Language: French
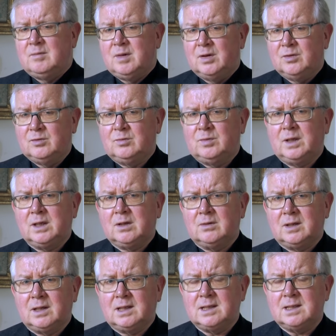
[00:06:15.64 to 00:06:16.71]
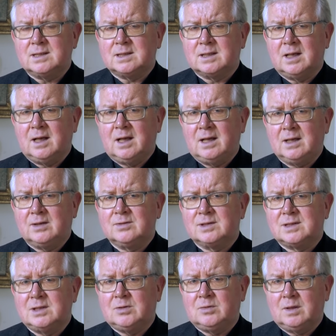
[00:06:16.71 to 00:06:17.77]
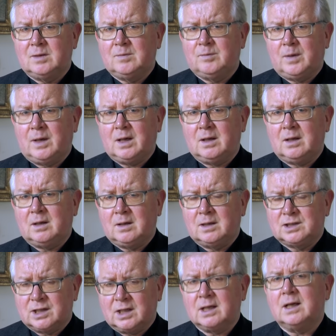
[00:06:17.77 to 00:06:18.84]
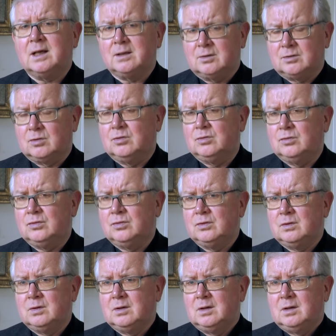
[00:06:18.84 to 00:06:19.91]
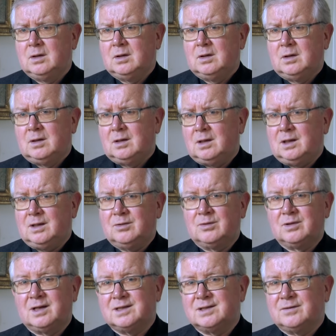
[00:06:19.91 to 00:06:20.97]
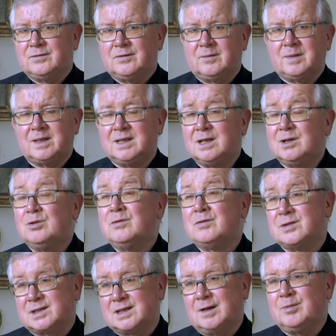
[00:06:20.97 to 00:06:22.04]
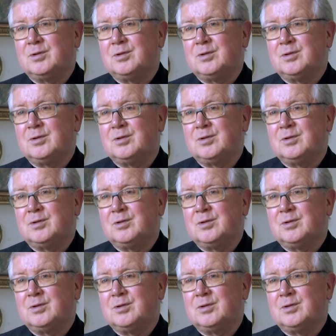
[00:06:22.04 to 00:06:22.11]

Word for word: mais on oublie que l'Église, elle est constituée par chacun d'entre nous. Et donc les enfants bah, découvrent ça